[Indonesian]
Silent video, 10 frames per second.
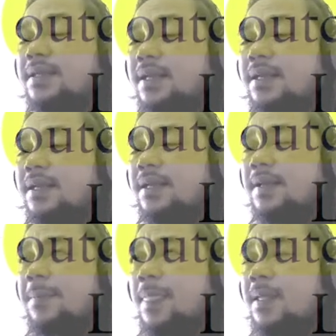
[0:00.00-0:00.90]

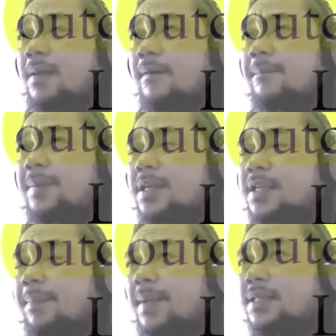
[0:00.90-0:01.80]
Jadi
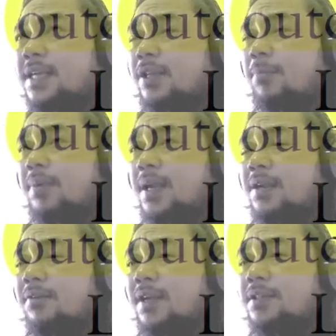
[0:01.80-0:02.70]
preservasi atau
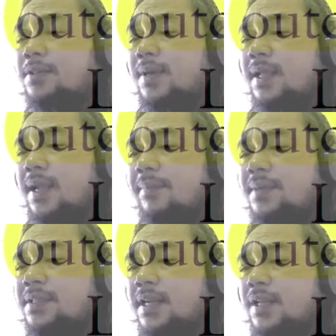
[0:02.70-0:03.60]
perlindungan sungai yang
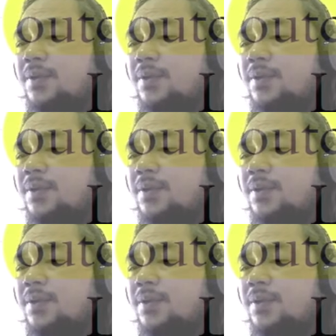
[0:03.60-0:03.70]
efisien